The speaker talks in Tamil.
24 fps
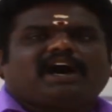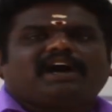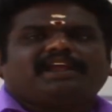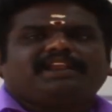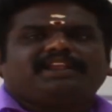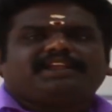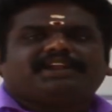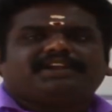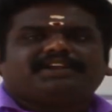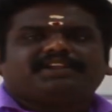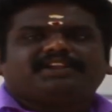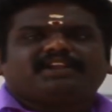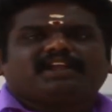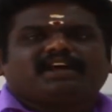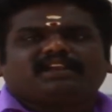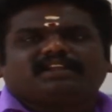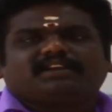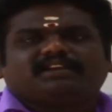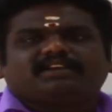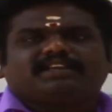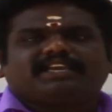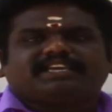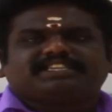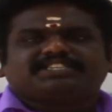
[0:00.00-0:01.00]
ஆறு எட்டு
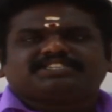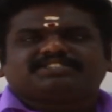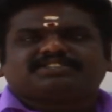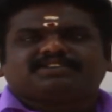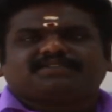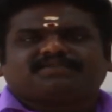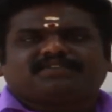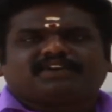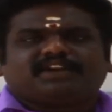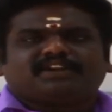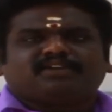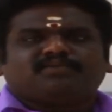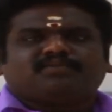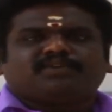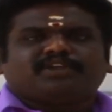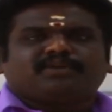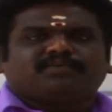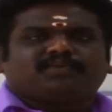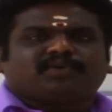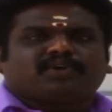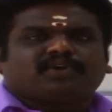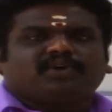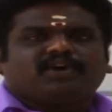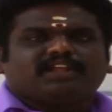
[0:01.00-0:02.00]
நாலுக்கு ஹெச்எஸ்எஃப் கண்டுபிடிக்க
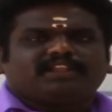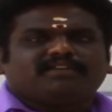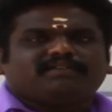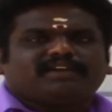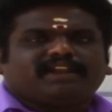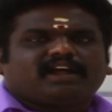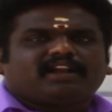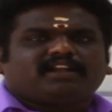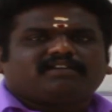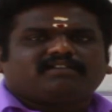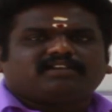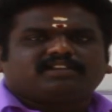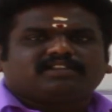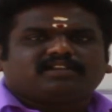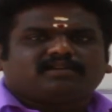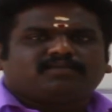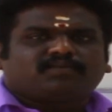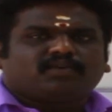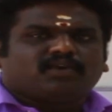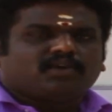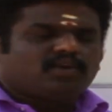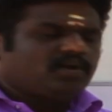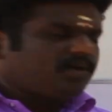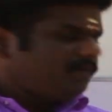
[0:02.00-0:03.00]
போகிறோம் அதே மாதிரி டானா வகுத்தல்
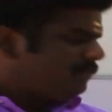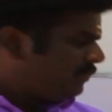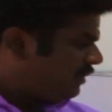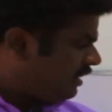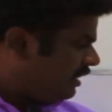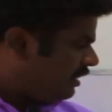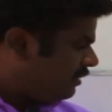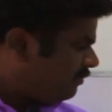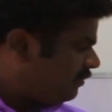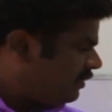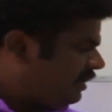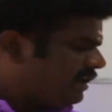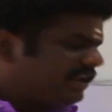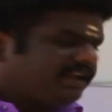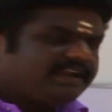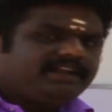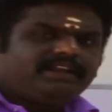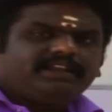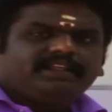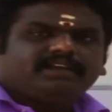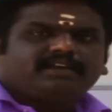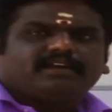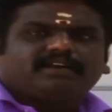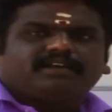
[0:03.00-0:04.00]
போடுறோம் இப்போ
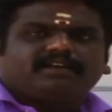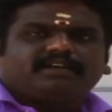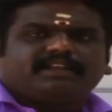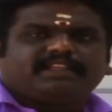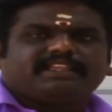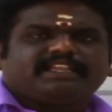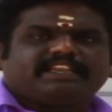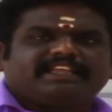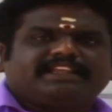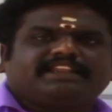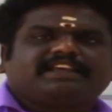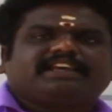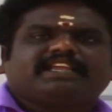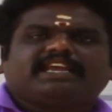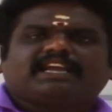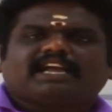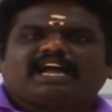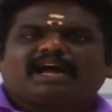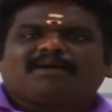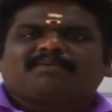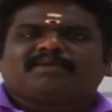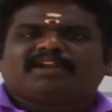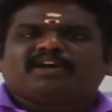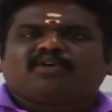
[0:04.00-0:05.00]
ரெண்டு இதில் இருக்கிற
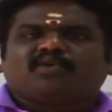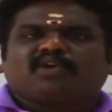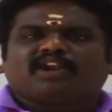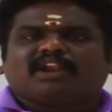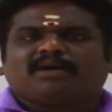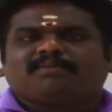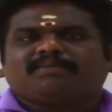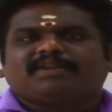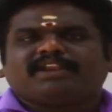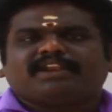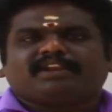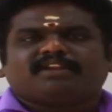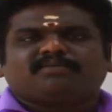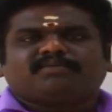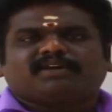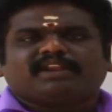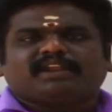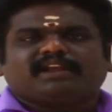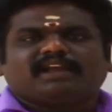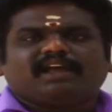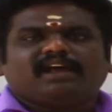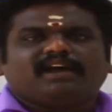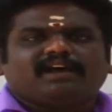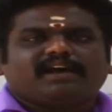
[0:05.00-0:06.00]
காமனாக ஒரு நம்பர் என்னன்னு
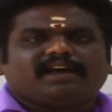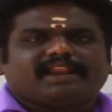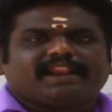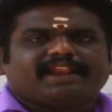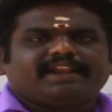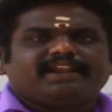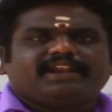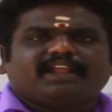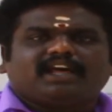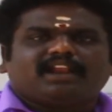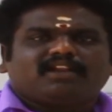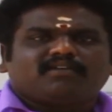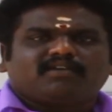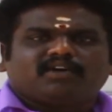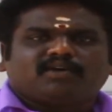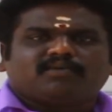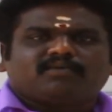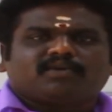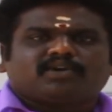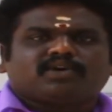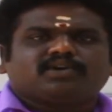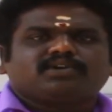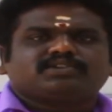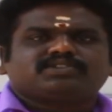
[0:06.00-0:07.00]
பாருங்கள் ரெண்டால்
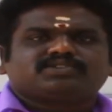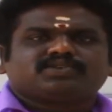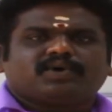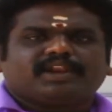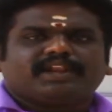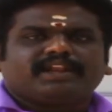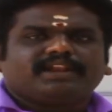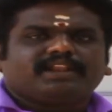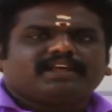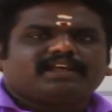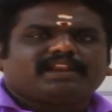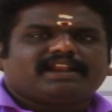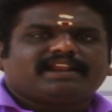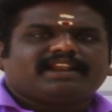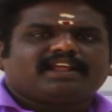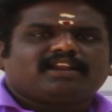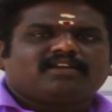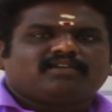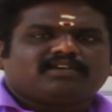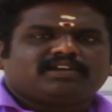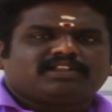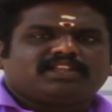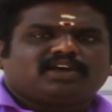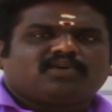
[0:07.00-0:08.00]
வகுப்படும் ஸோ ரெண்டை
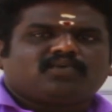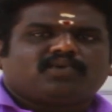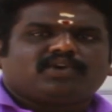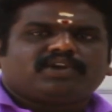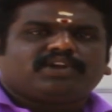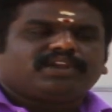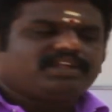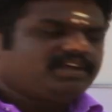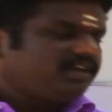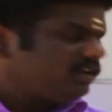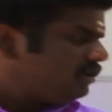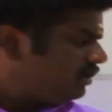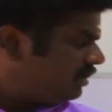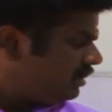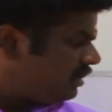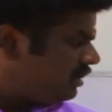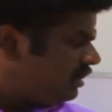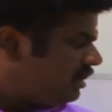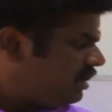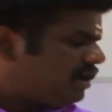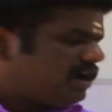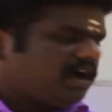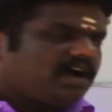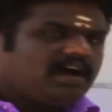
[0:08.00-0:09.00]
ரெண்டால் வகுத்தா ஒன்று
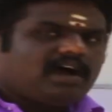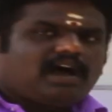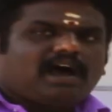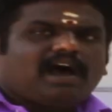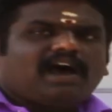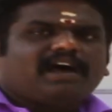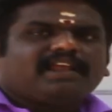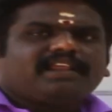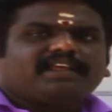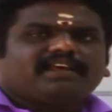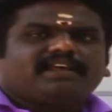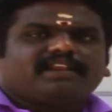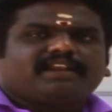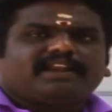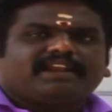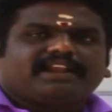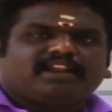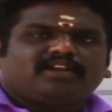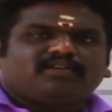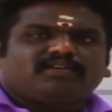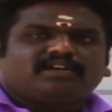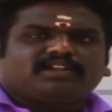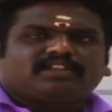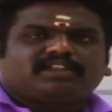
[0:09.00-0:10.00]
ஆறை
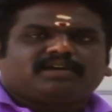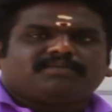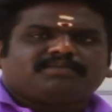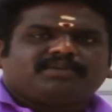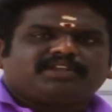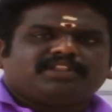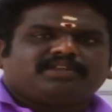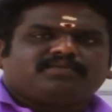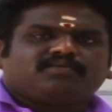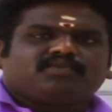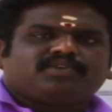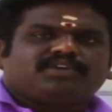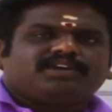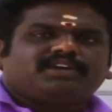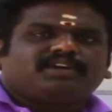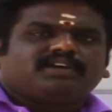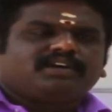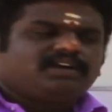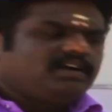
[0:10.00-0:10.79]
ரெண்டால் வகுத்தா மீதி மூணு